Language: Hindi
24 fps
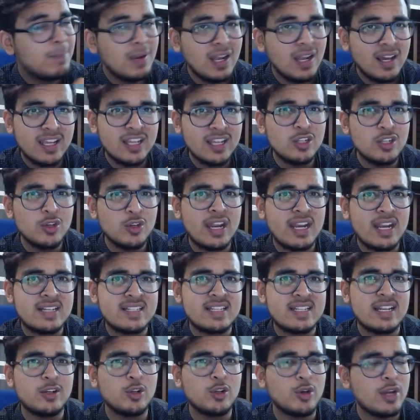plug in your
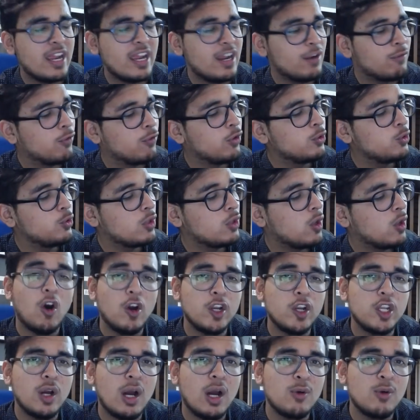headset or headphone to
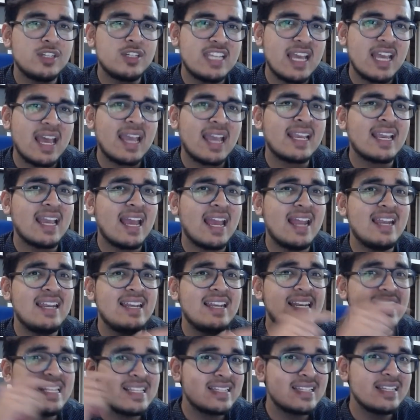the audio out jack
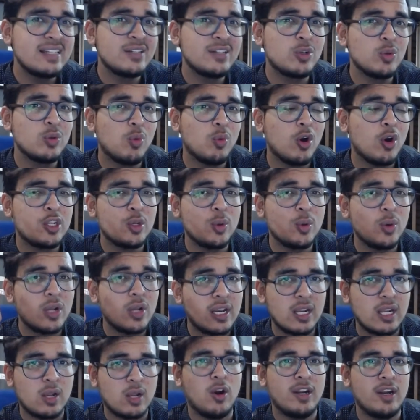and listen to what
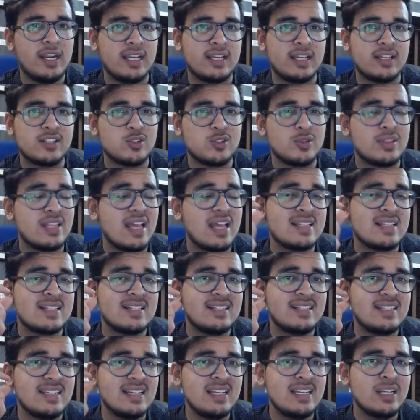you are recording. So
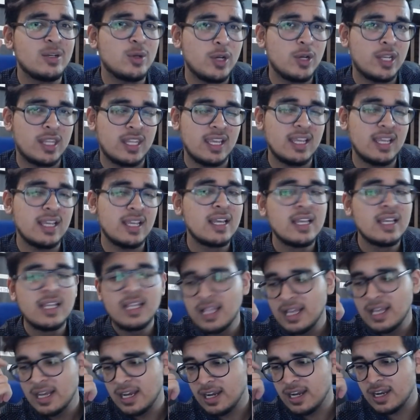that's a really good thing.
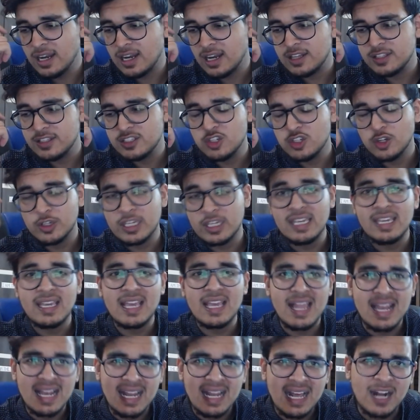Uh, जो
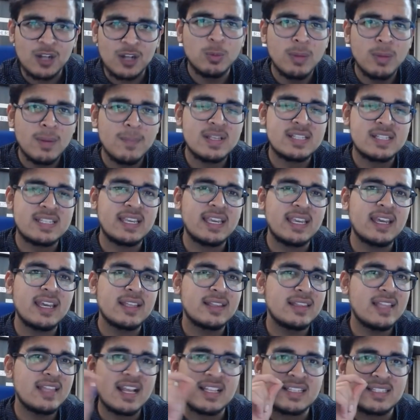कि एलगाटो में
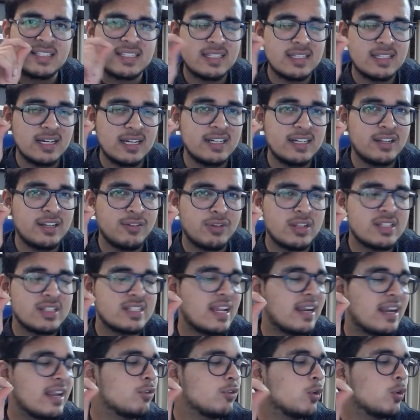मिसिंग है दैट्स अ
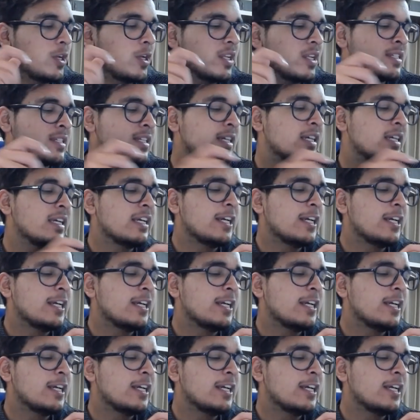डिफरेंस दैट आई नोटिस